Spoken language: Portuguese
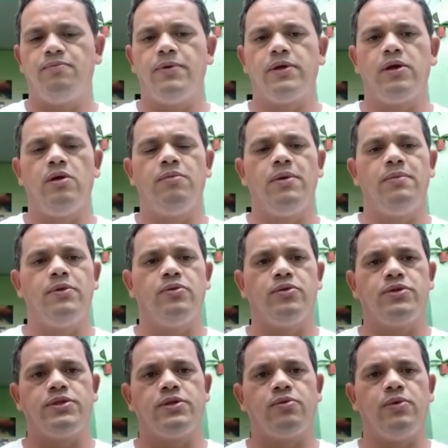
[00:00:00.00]
peguei um
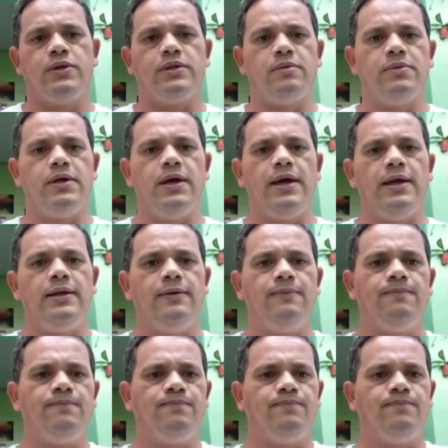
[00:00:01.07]
bebedor de 50 ml,